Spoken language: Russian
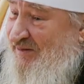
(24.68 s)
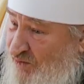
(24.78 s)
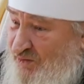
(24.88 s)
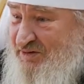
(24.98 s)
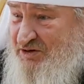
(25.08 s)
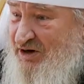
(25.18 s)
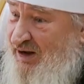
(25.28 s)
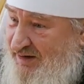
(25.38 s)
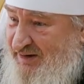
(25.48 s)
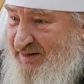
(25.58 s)
Ну,
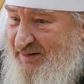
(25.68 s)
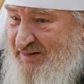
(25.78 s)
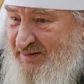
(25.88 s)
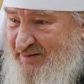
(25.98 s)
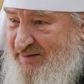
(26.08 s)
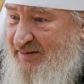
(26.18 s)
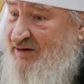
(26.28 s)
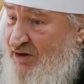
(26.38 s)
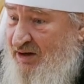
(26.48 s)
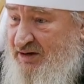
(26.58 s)
жалко.
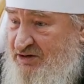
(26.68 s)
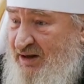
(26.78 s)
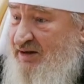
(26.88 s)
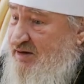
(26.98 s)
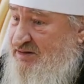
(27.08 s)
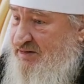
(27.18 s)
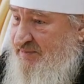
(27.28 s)
Жалко, жалко. Семья есть...